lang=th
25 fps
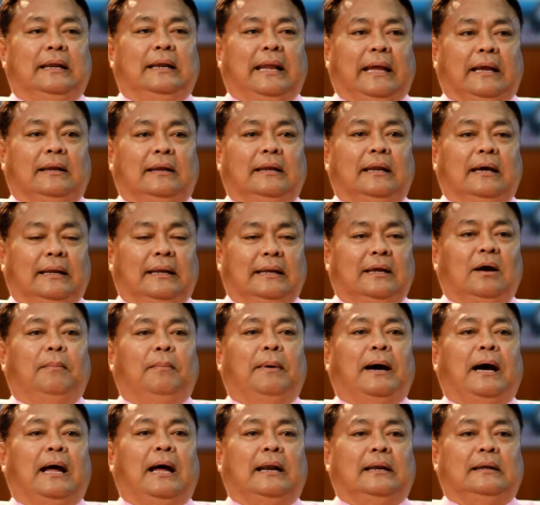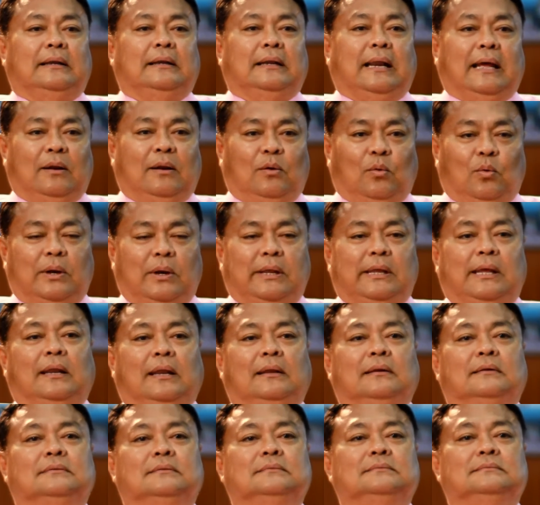เด็กเดินเข้ามาในโรงเรียน